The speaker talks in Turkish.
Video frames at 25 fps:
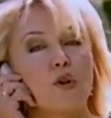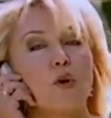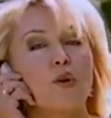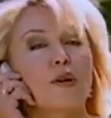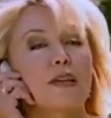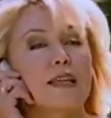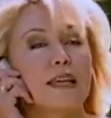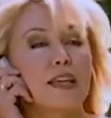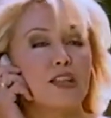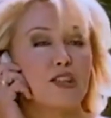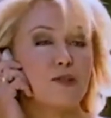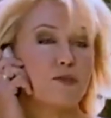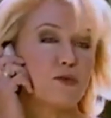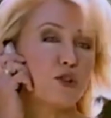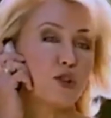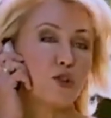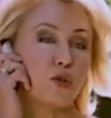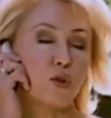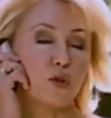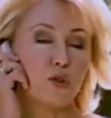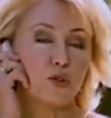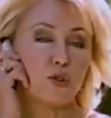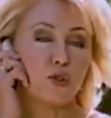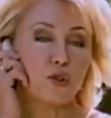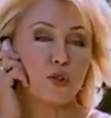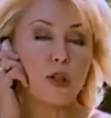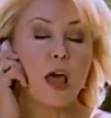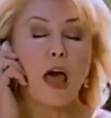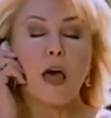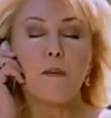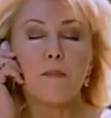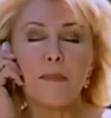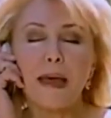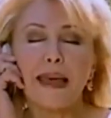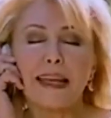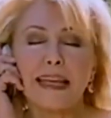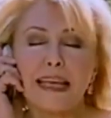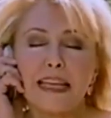çok geçmiş olsun.
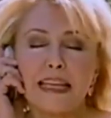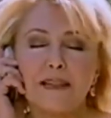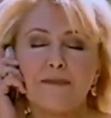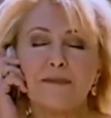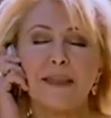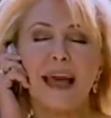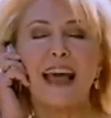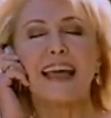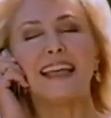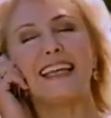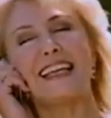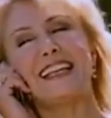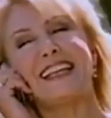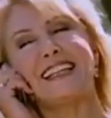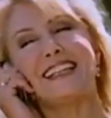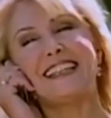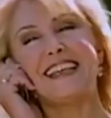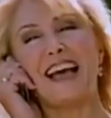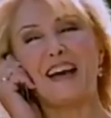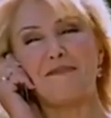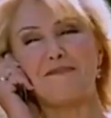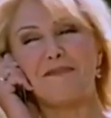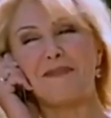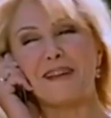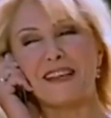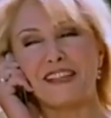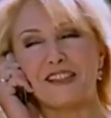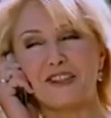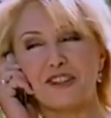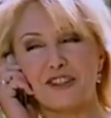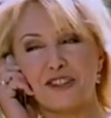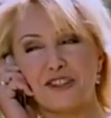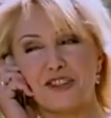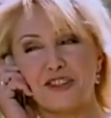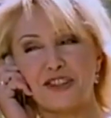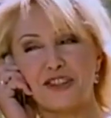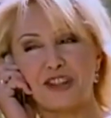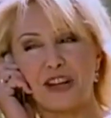Ben elimden geleni yapmaya
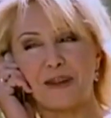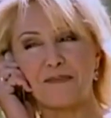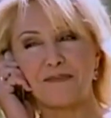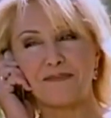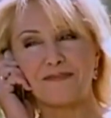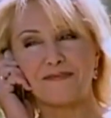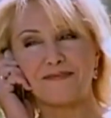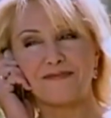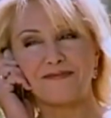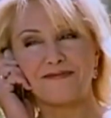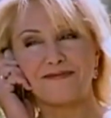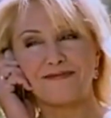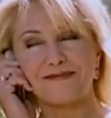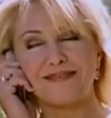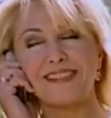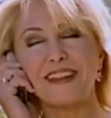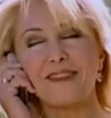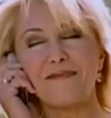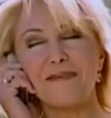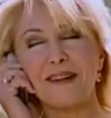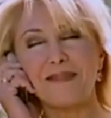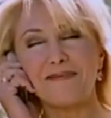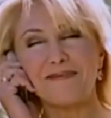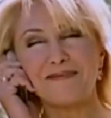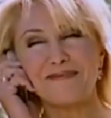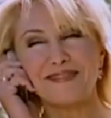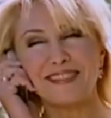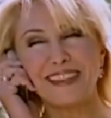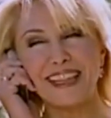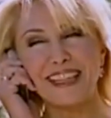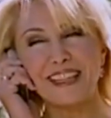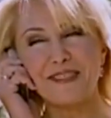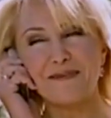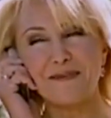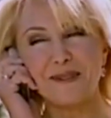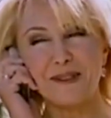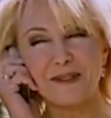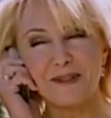çalışacağım. Tamam,
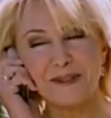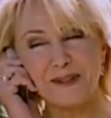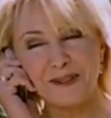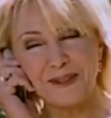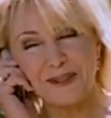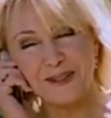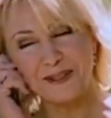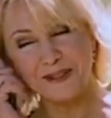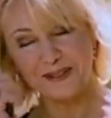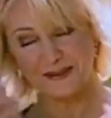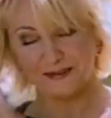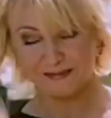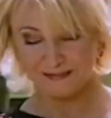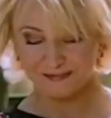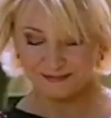geçmiş olsun.